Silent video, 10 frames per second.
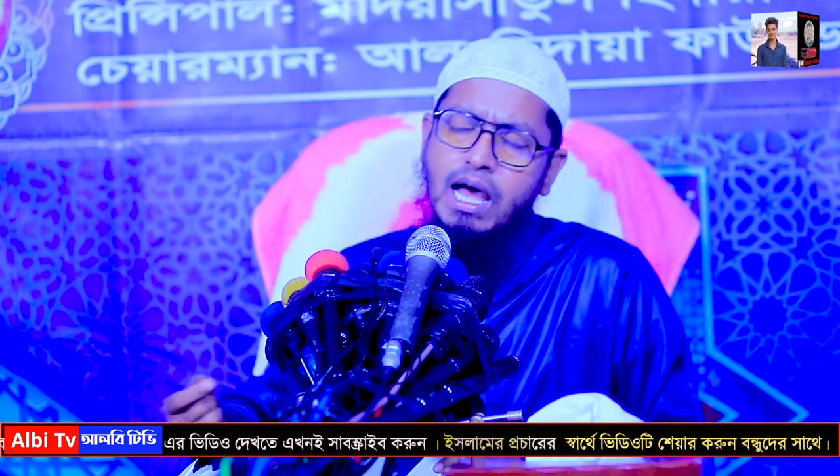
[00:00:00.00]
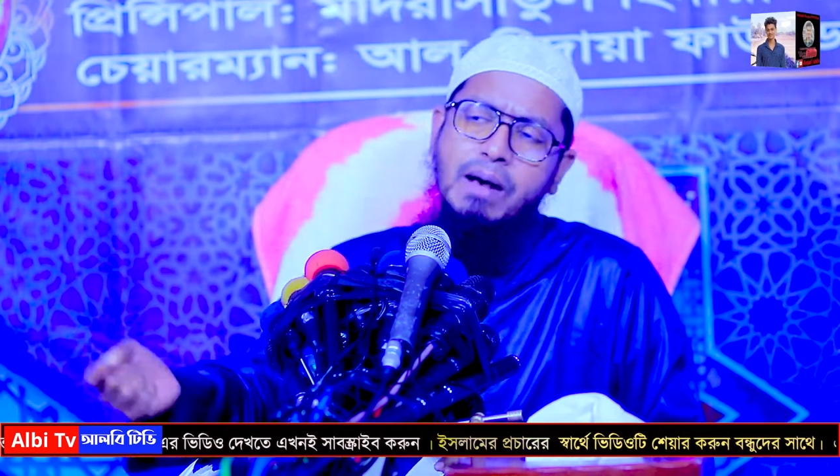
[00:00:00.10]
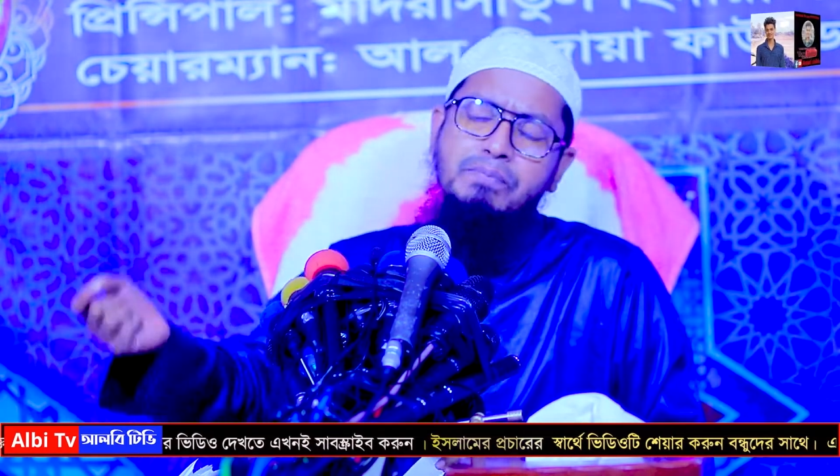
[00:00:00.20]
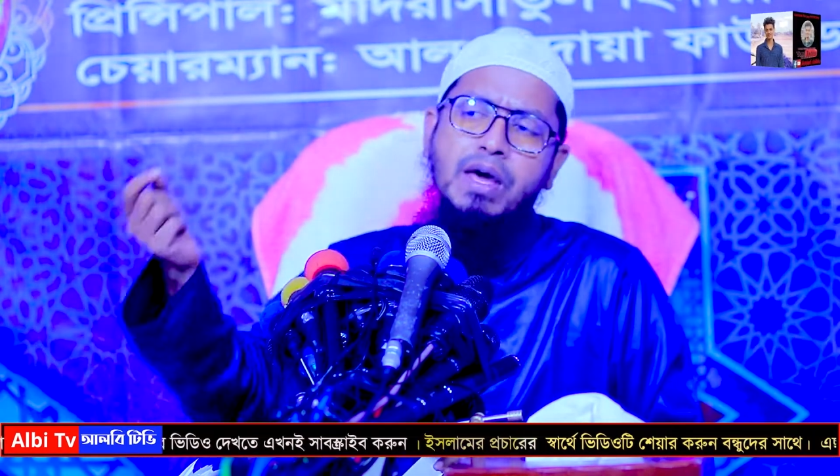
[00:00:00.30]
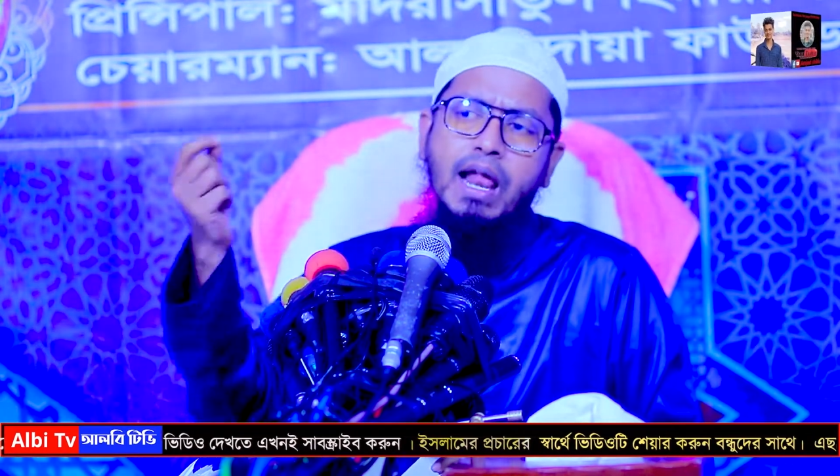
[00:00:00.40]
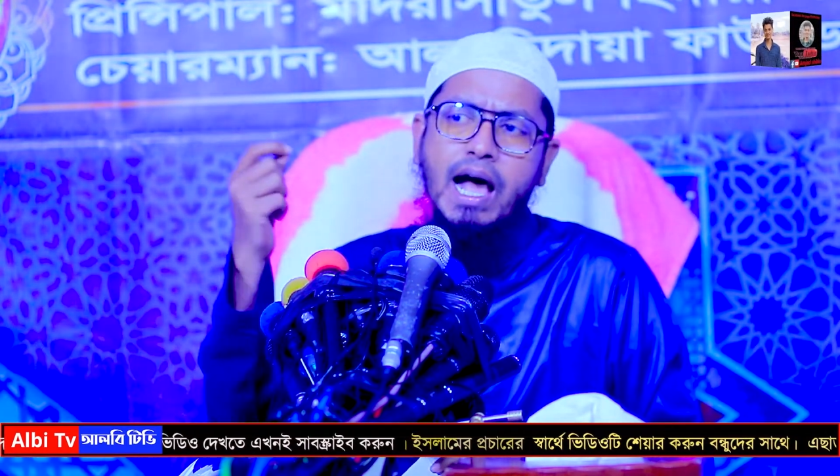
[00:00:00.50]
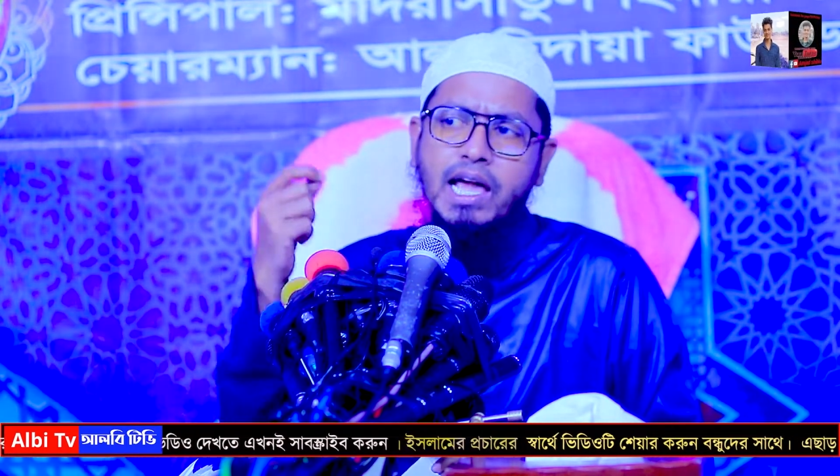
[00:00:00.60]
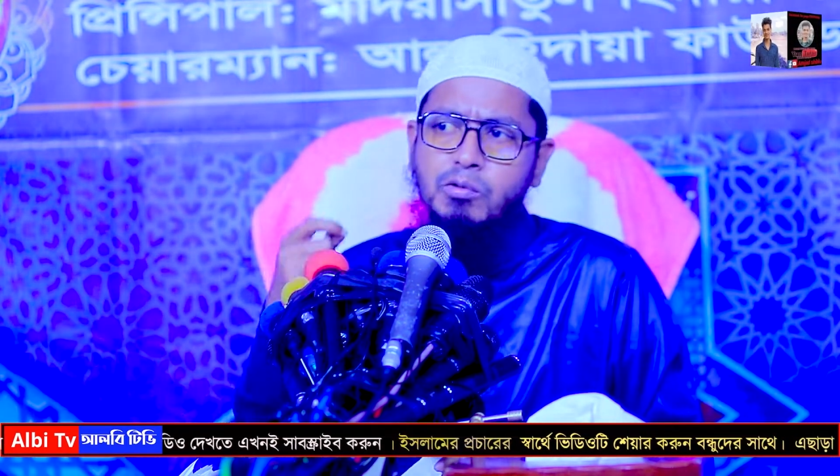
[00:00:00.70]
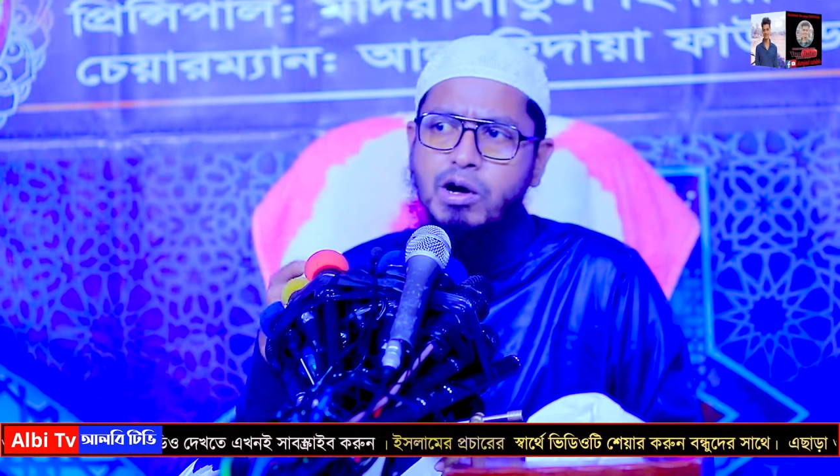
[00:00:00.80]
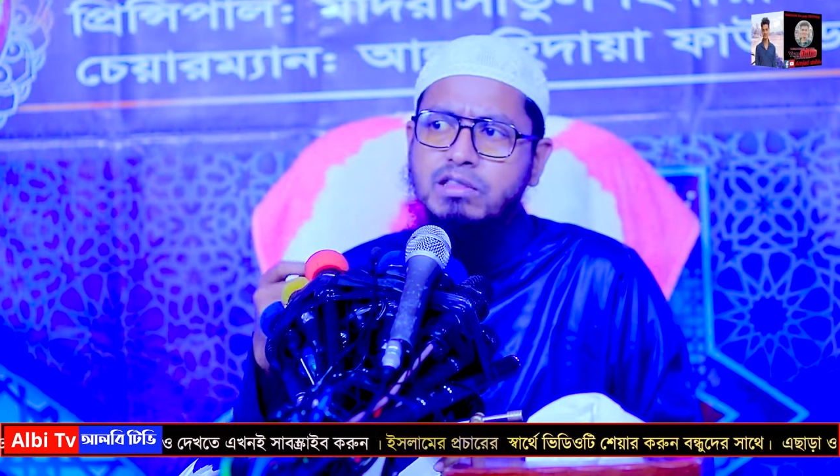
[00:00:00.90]
আপনার
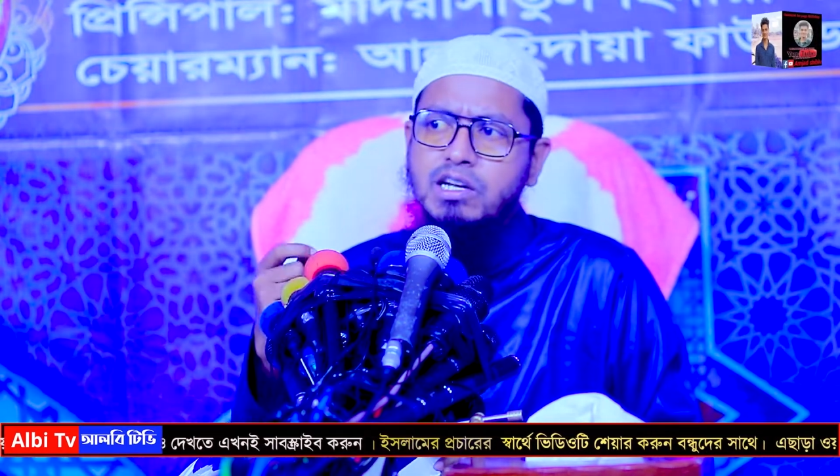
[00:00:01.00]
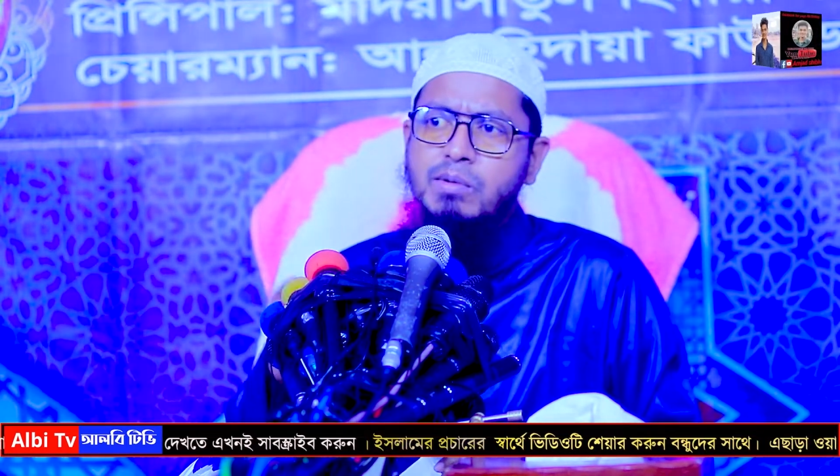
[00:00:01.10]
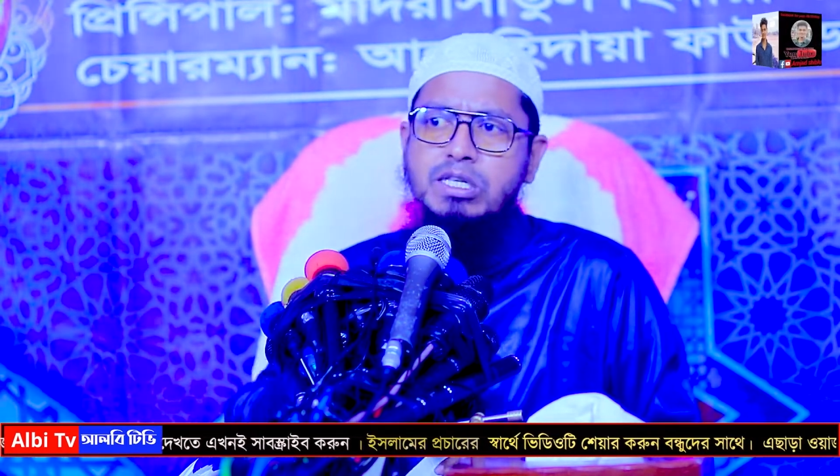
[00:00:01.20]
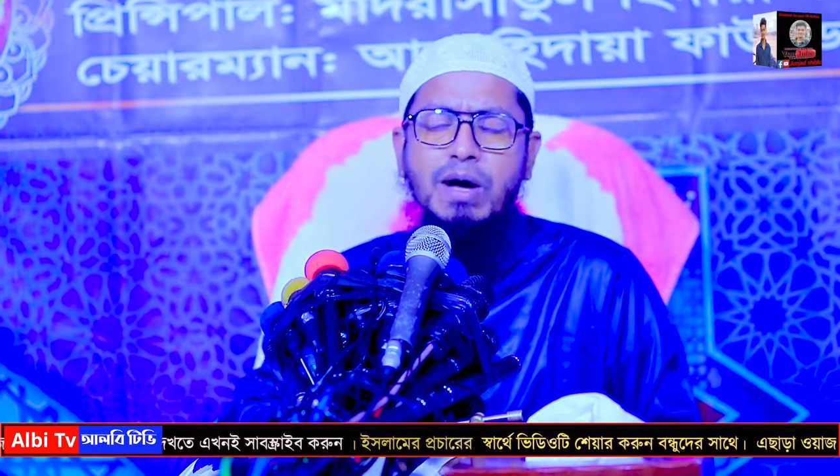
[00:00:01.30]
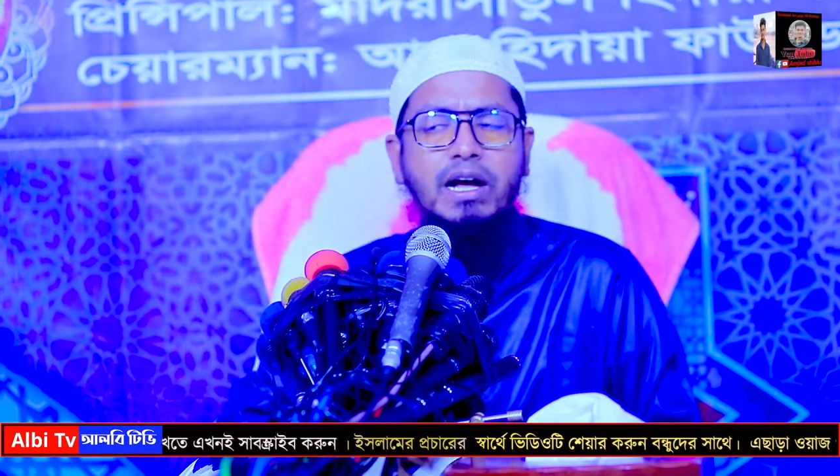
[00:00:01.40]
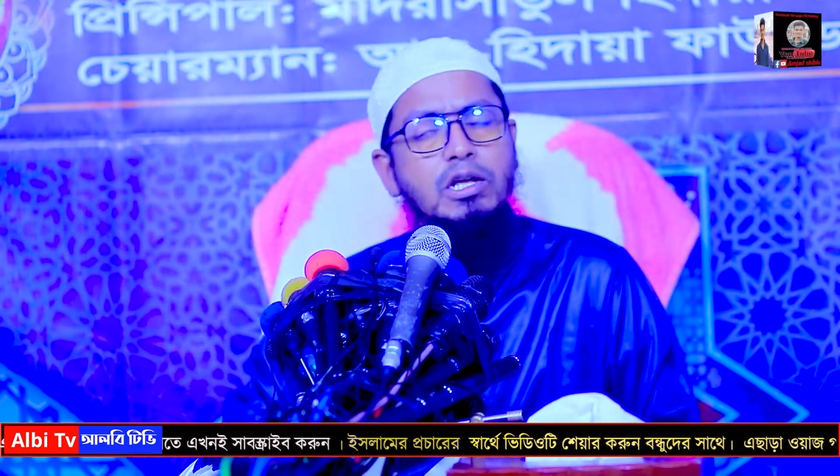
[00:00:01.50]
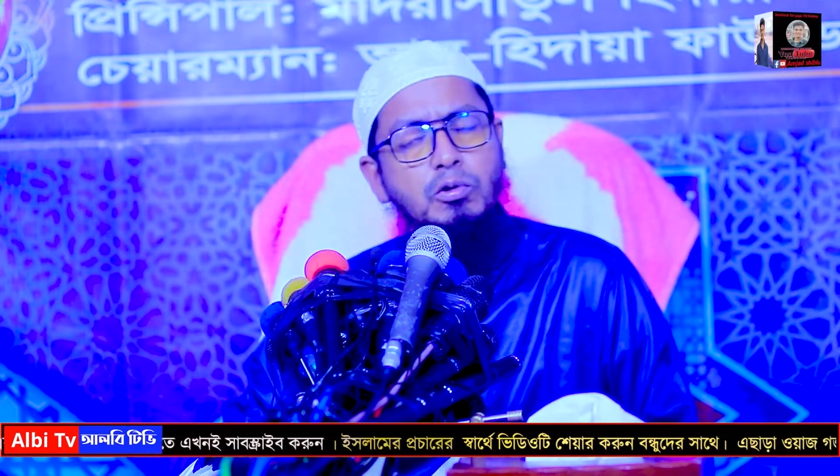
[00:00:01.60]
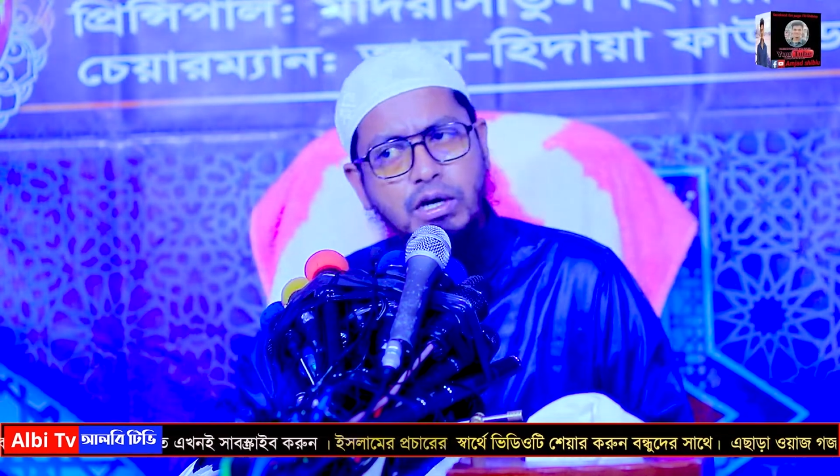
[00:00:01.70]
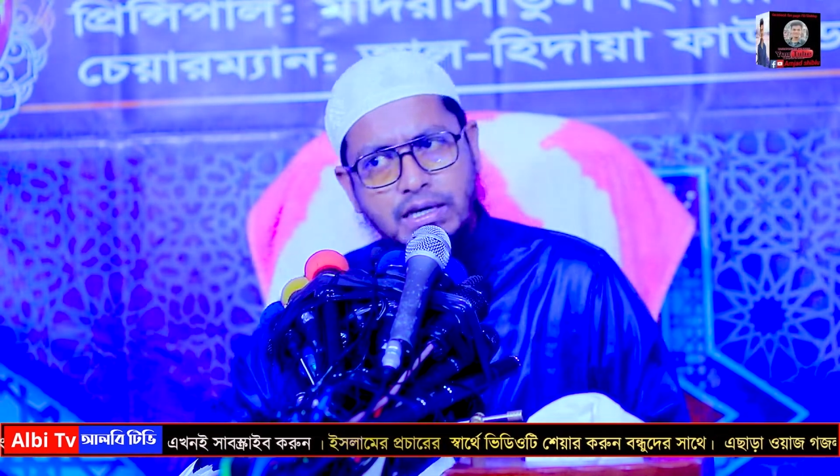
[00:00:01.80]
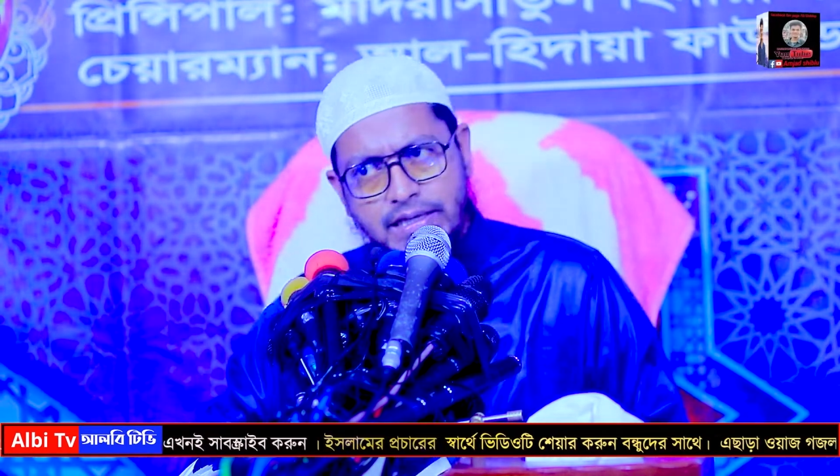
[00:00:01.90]
আগের ওয়াক্তের নামাজ বাকি রয়ে